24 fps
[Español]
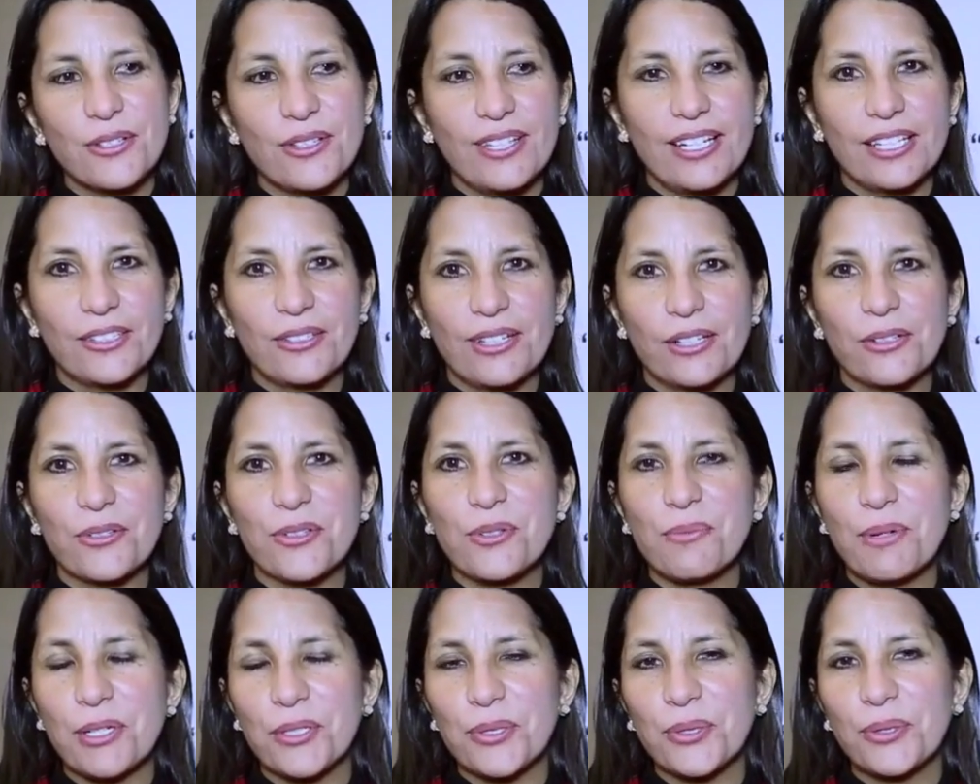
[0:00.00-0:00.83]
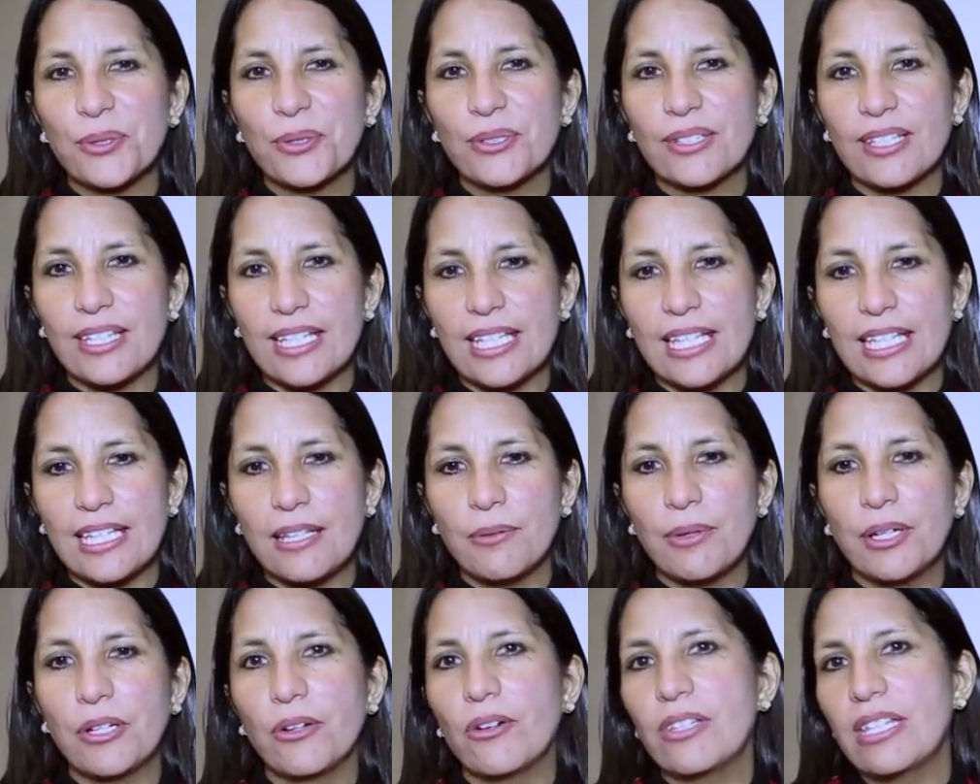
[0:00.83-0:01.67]
y soy directora de Consumer Truth
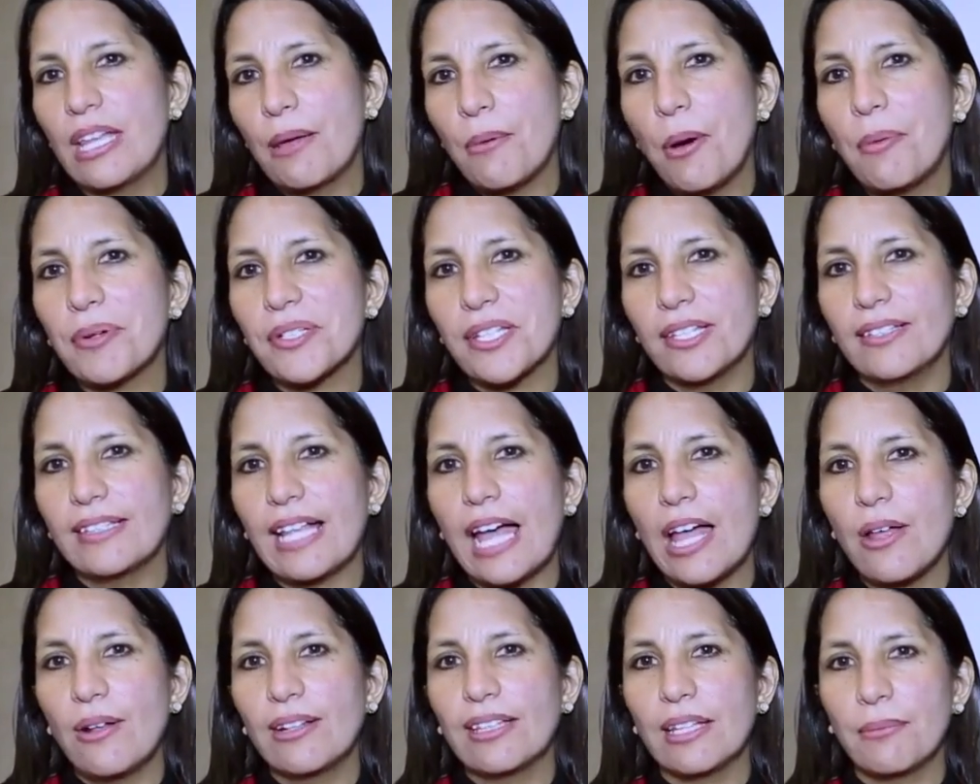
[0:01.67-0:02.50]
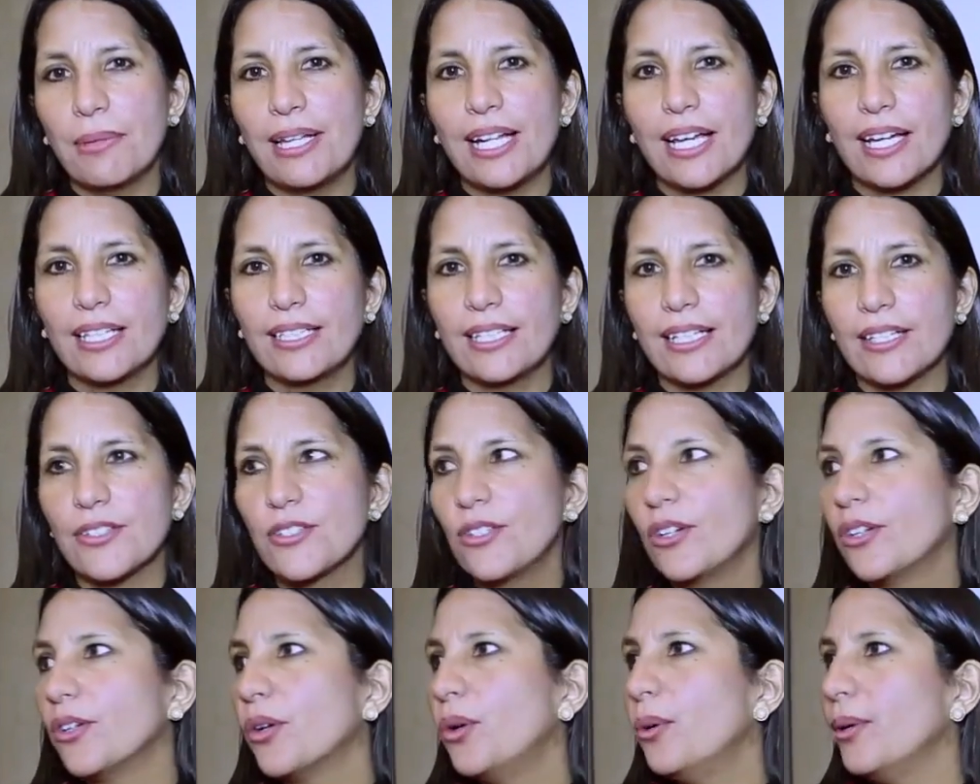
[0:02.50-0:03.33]
y bueno, hoy hemos presentado el tema de la
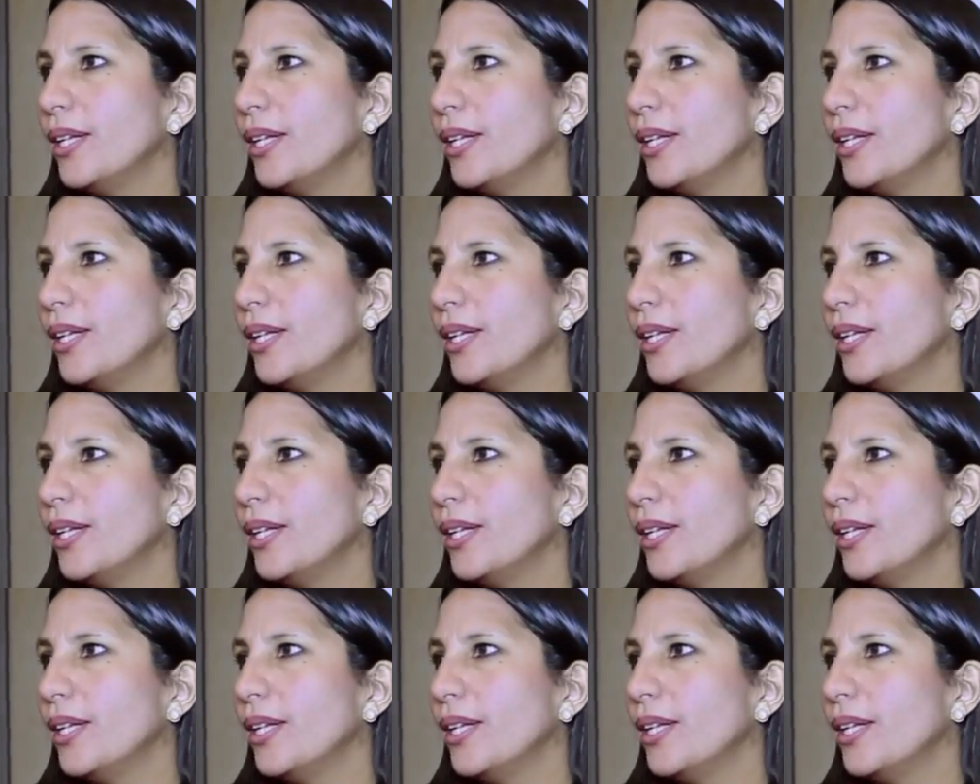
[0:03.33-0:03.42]
generación